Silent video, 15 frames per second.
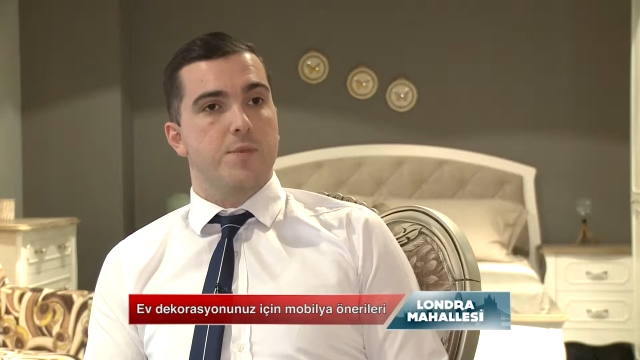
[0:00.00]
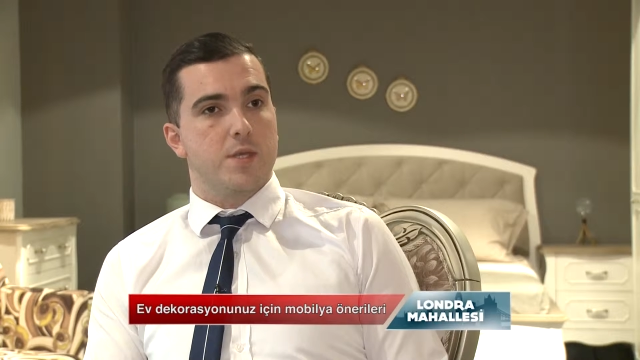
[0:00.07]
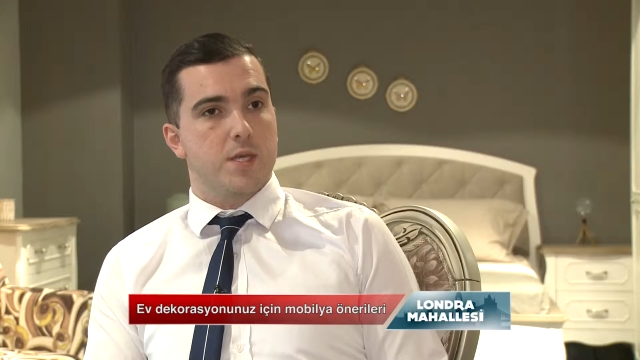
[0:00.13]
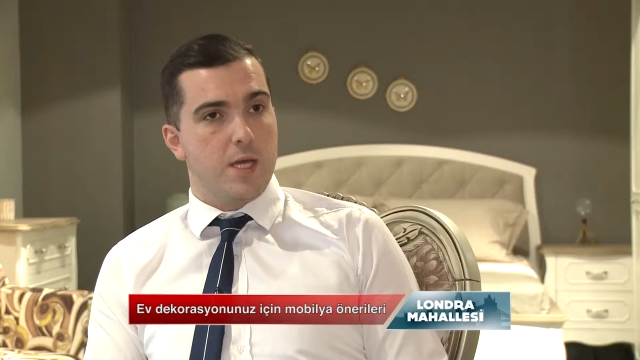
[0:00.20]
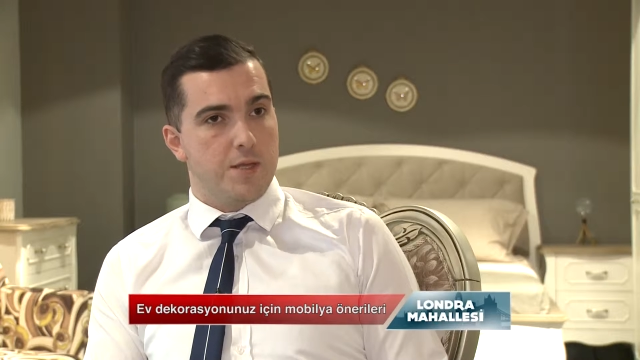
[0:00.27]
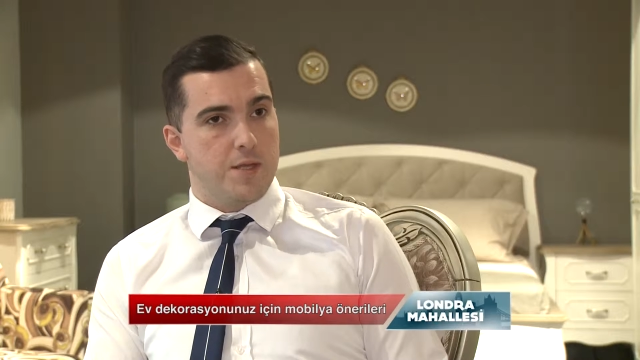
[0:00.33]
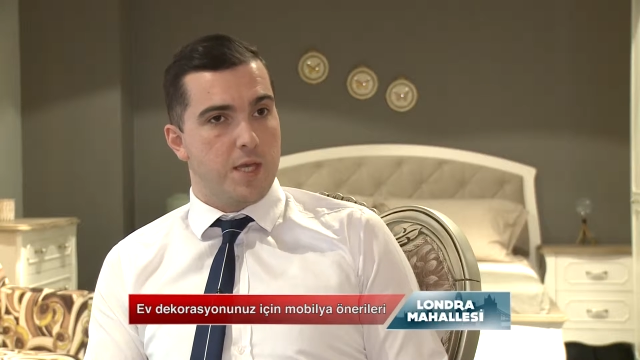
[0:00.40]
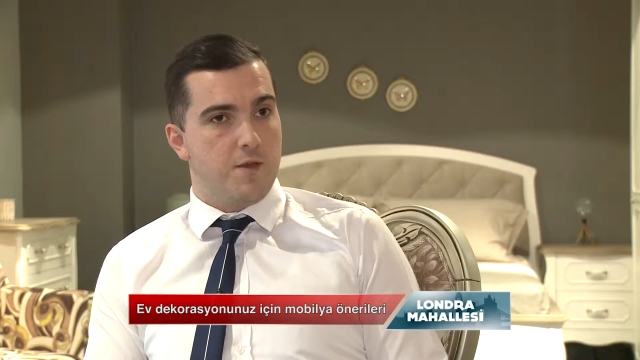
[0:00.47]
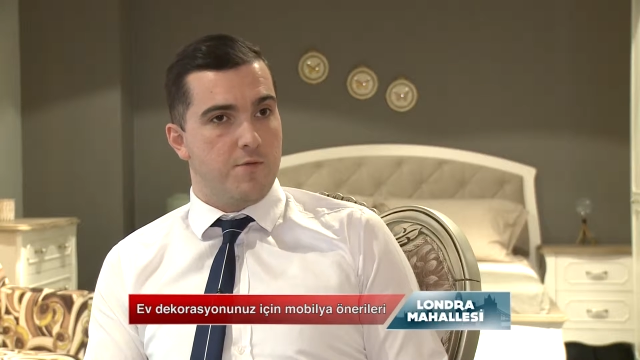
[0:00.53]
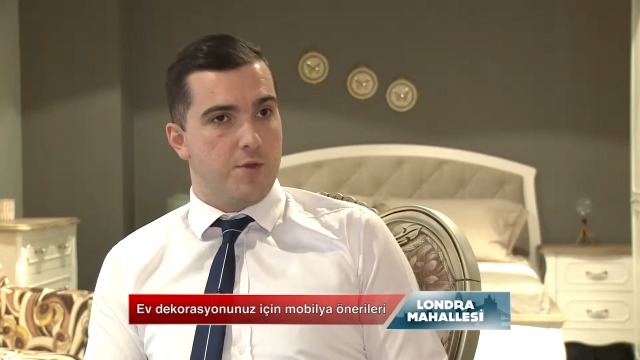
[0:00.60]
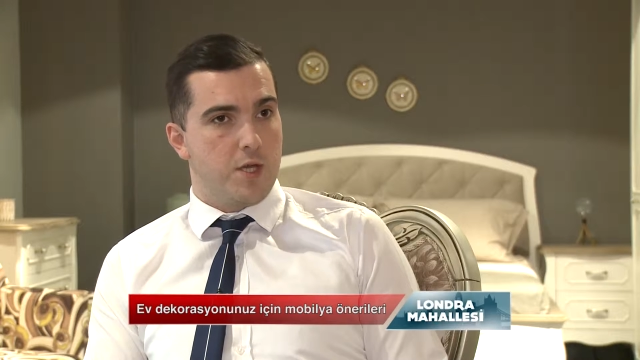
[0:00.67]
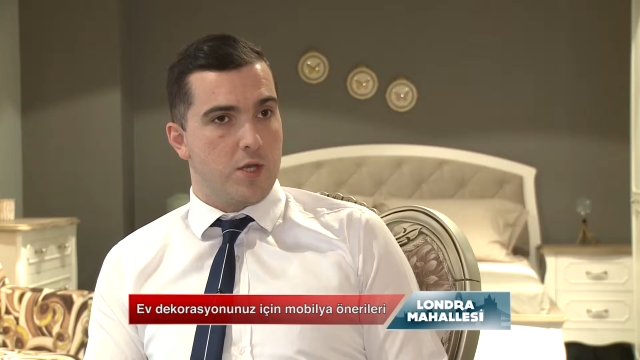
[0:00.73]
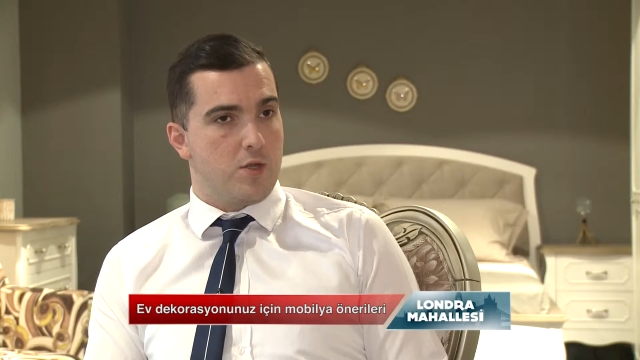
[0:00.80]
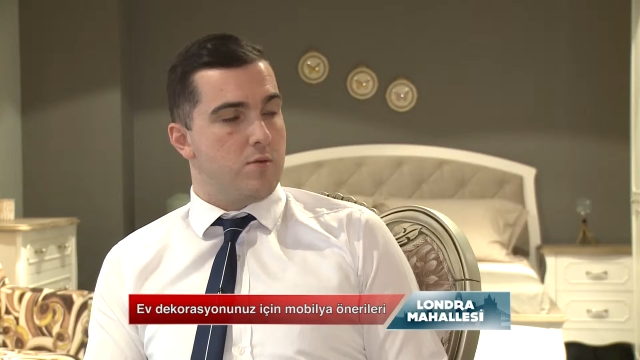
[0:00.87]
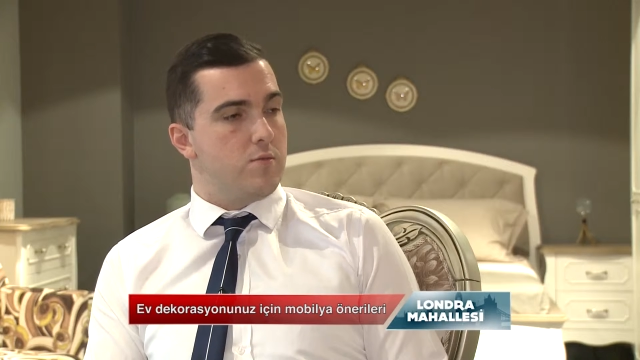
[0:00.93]
Kendi
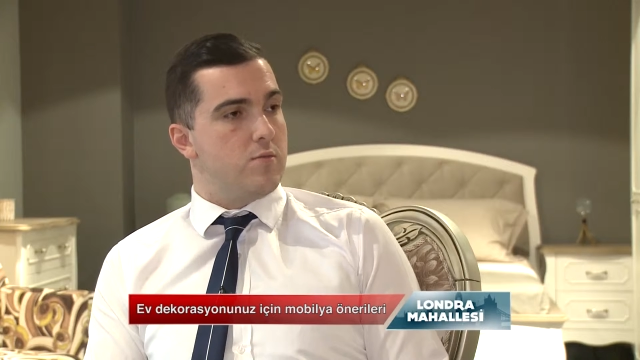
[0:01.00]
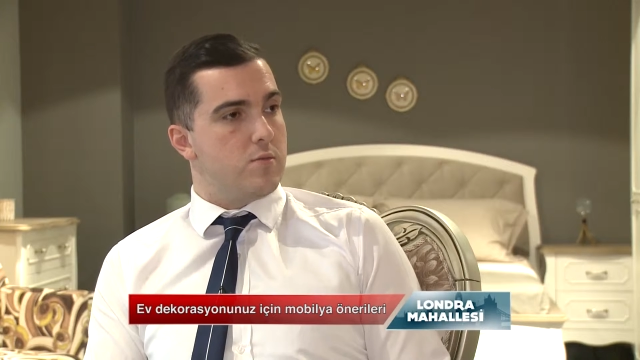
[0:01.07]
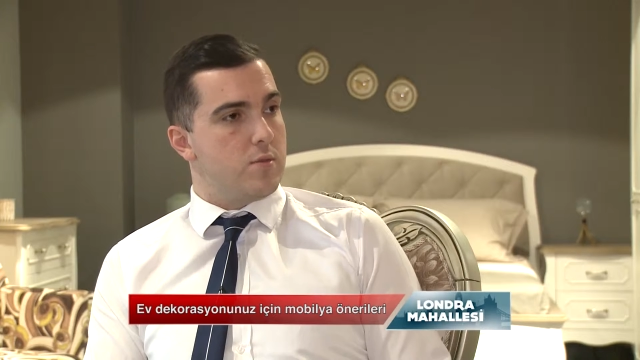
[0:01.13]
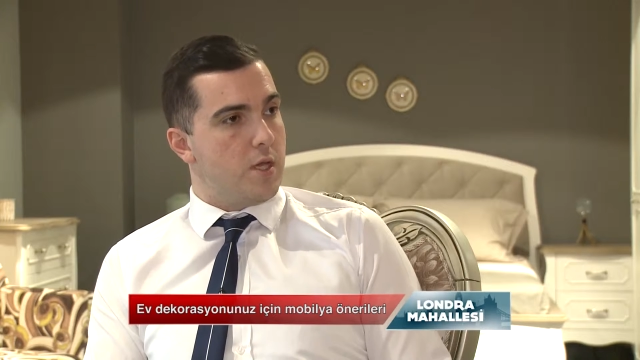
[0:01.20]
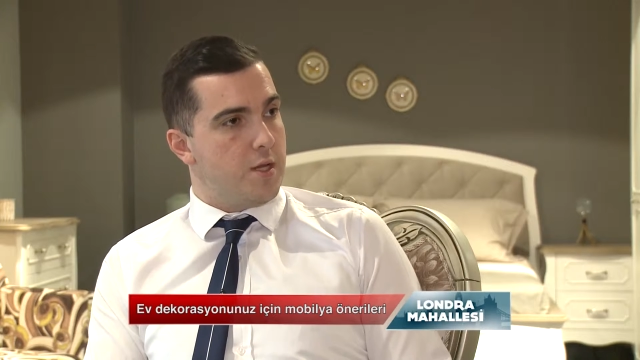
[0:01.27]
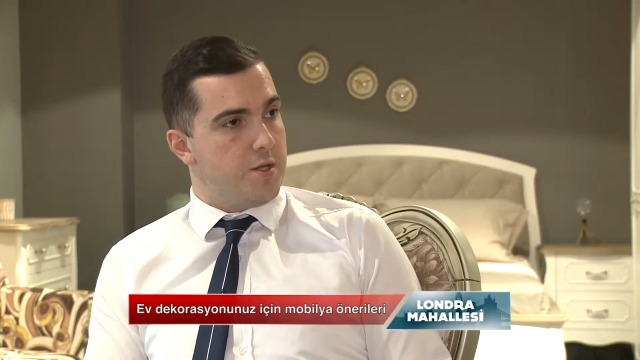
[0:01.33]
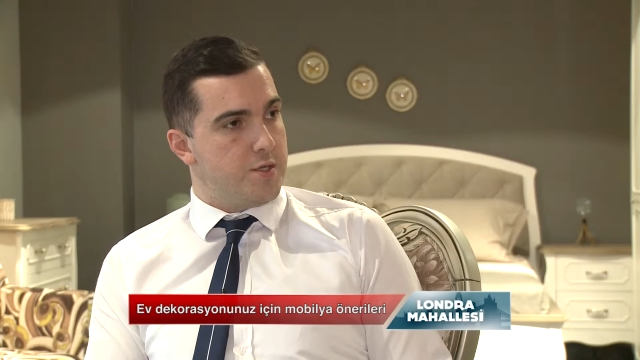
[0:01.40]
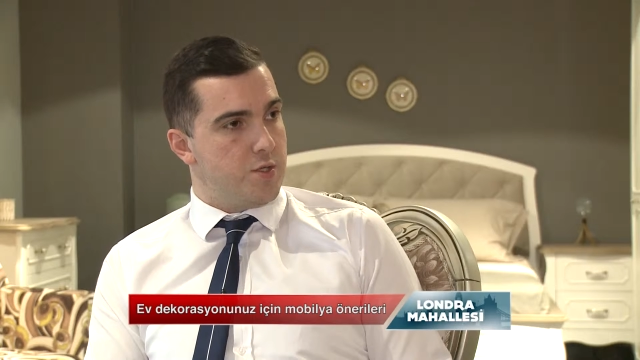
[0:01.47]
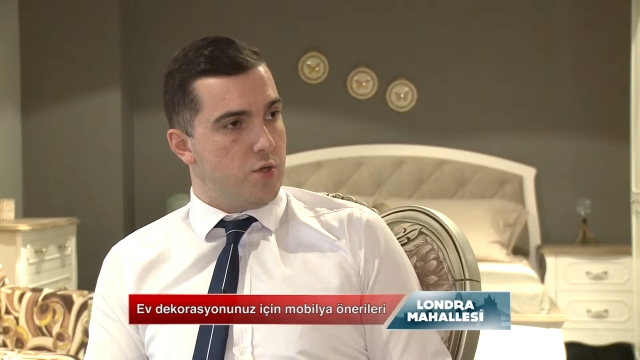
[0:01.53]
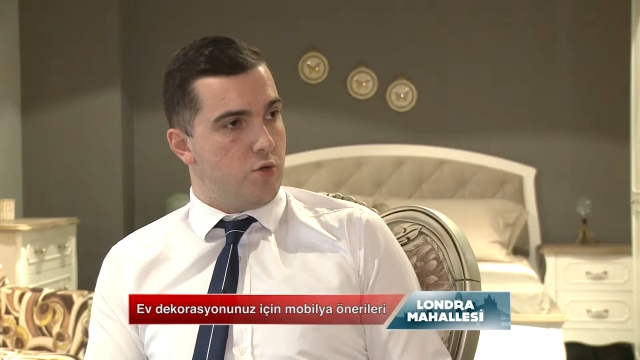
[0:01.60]
evine tarzına